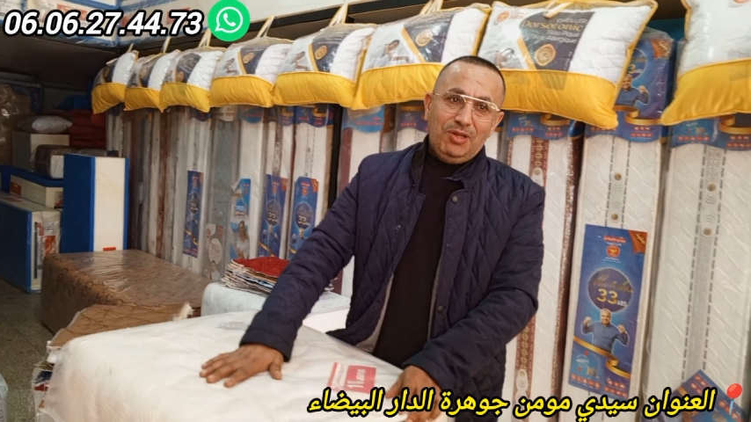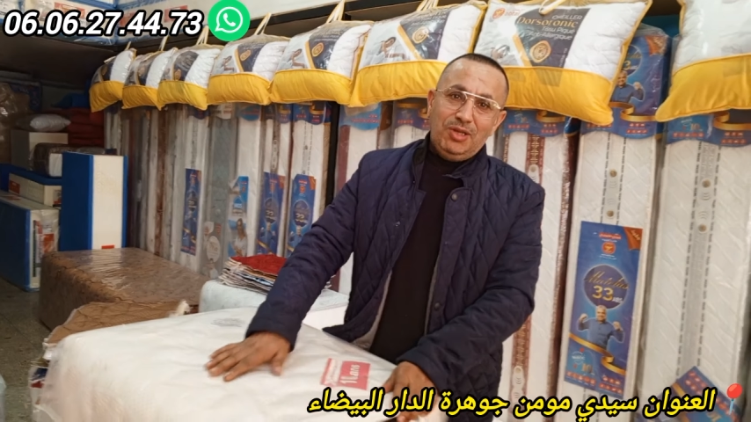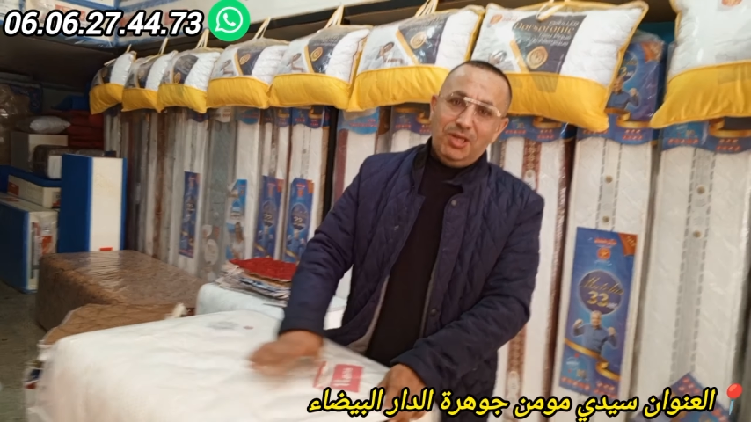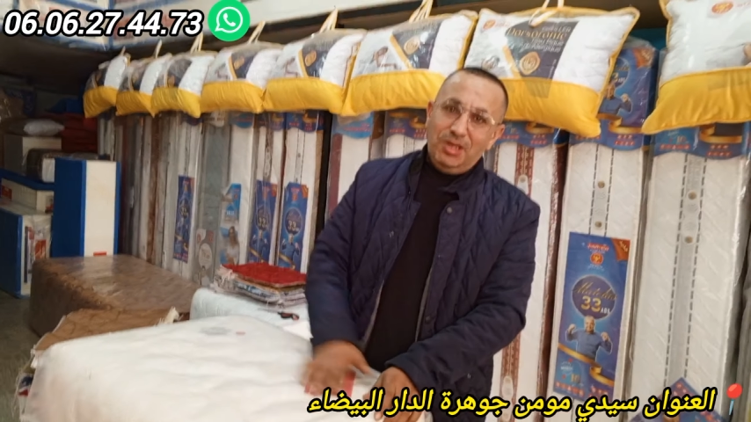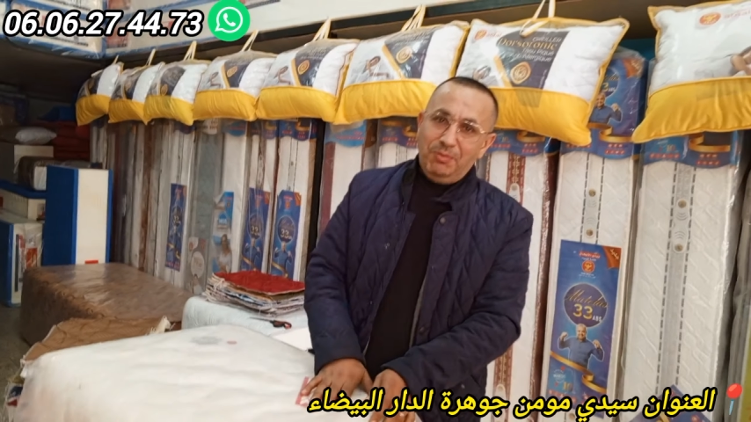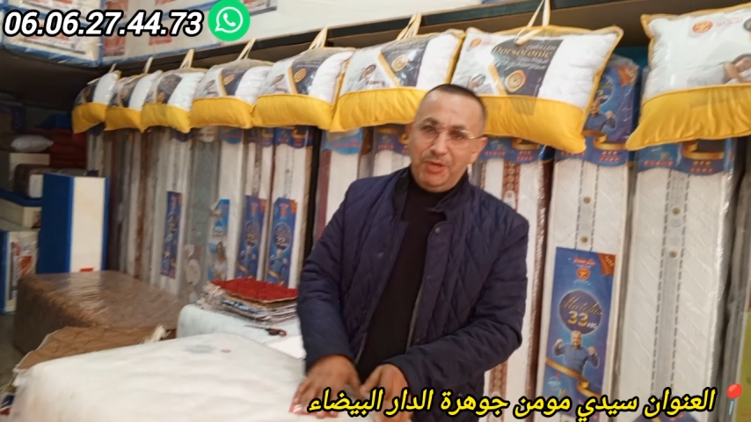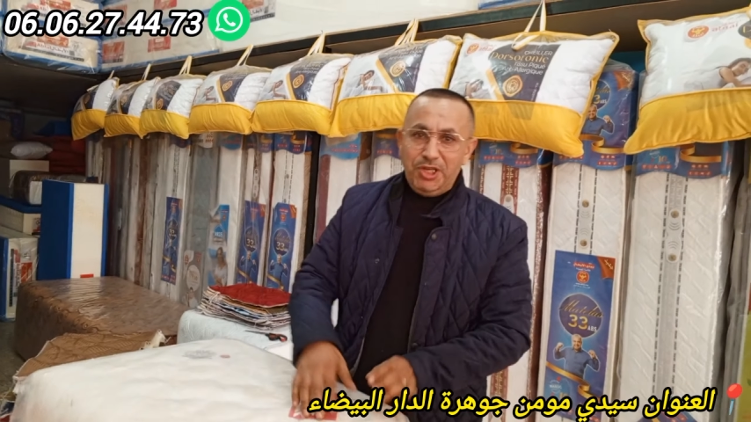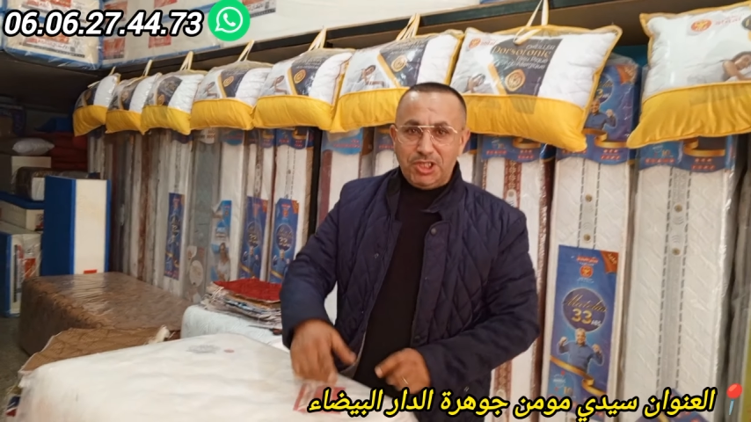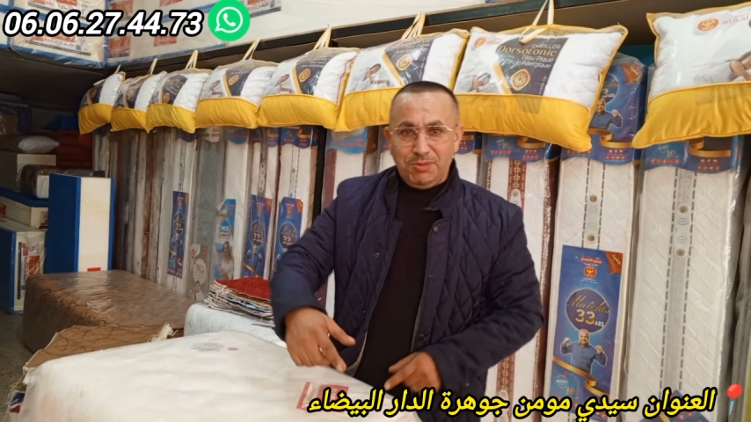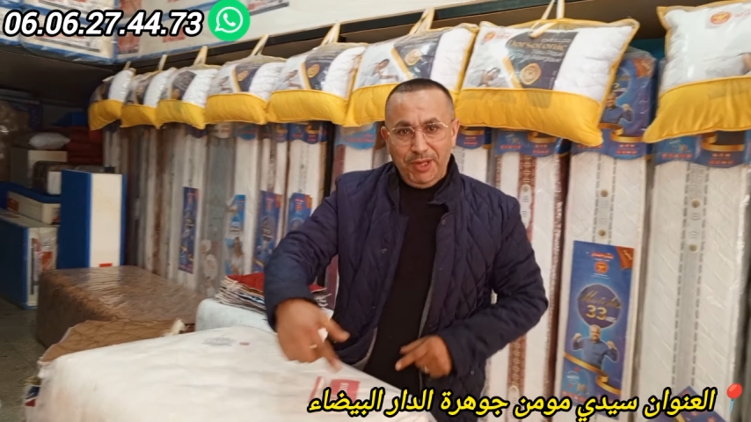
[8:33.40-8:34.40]
آه
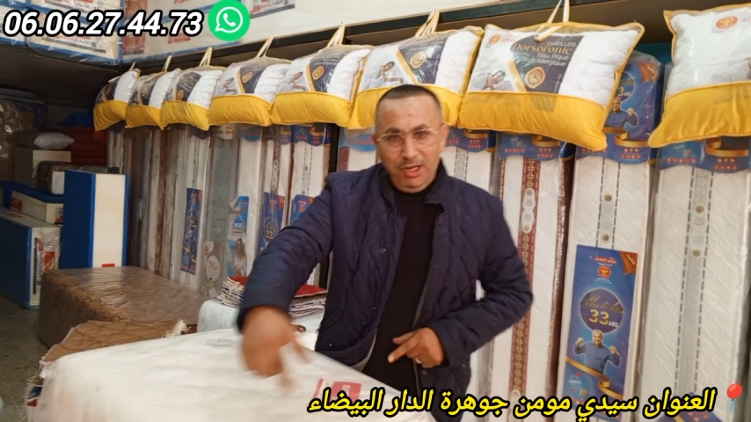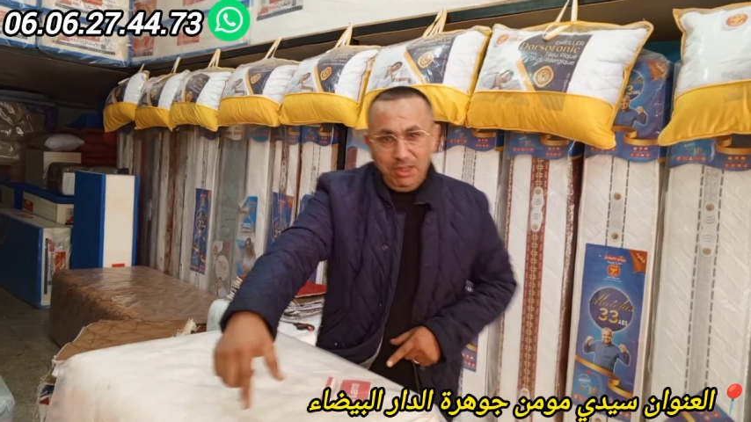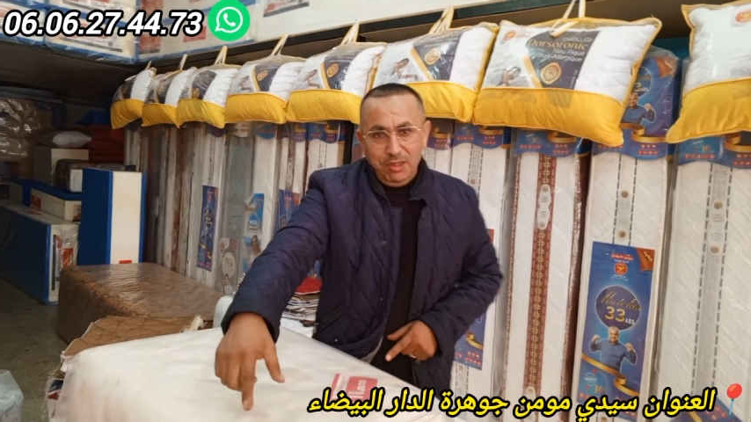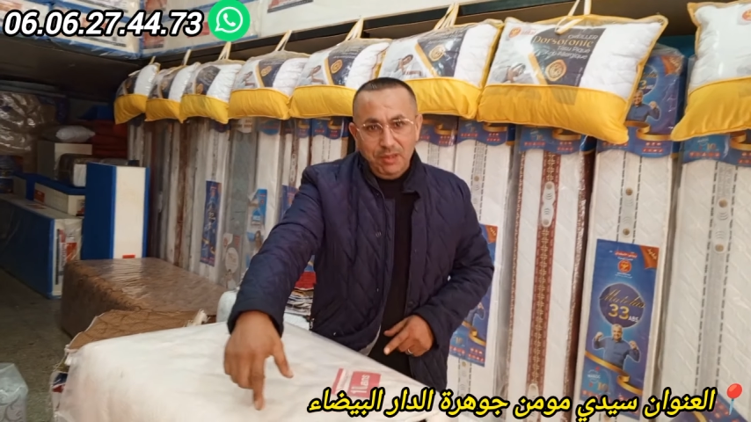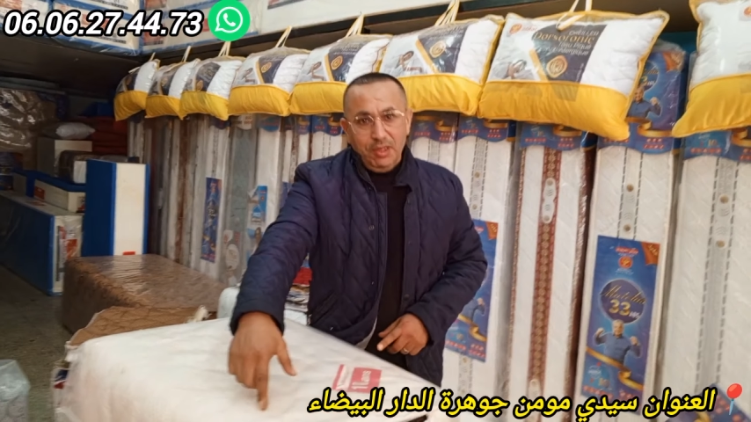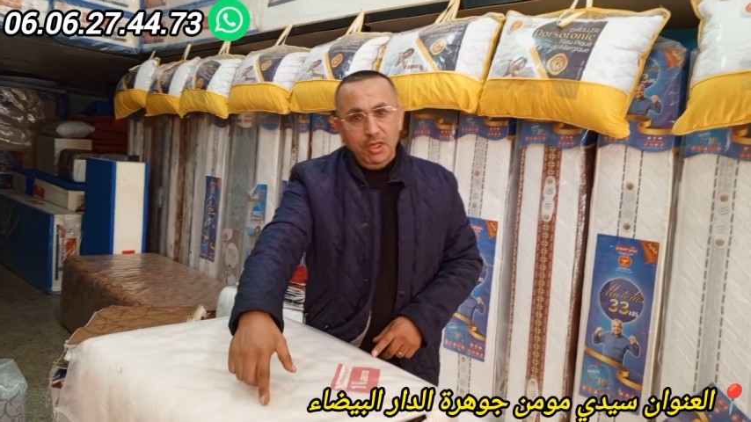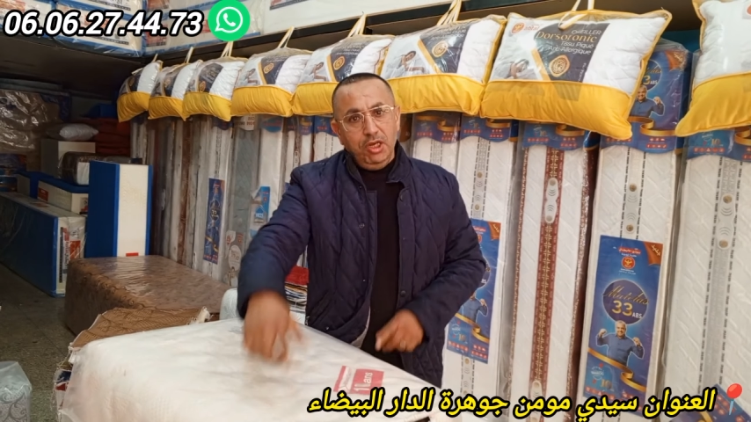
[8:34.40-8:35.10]
وبالنسبه للعبار